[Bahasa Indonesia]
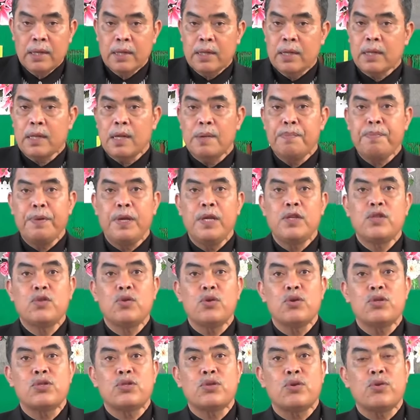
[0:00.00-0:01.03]
tetapi
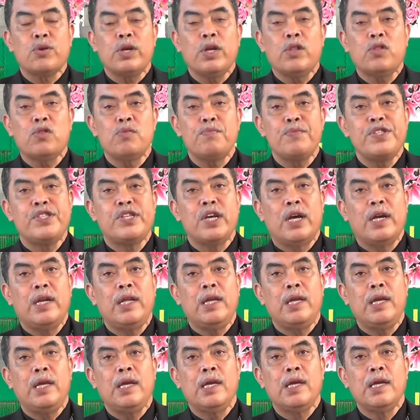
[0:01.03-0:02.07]
justru itu
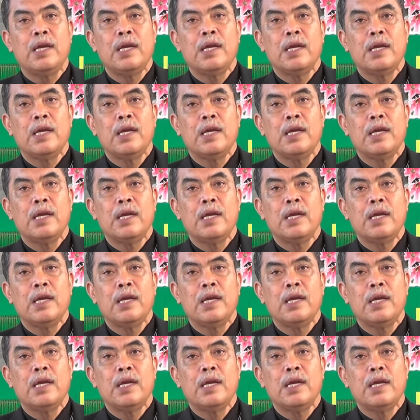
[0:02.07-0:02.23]
menjadi